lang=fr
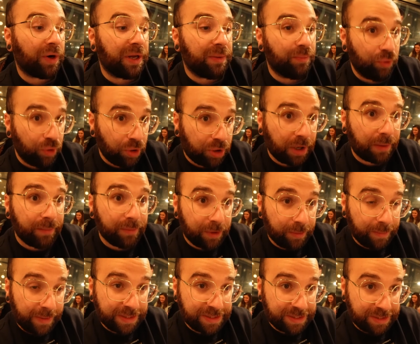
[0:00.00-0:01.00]
les moules comme
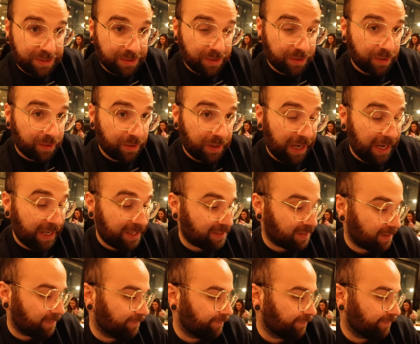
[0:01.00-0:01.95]
m'a dit Alex.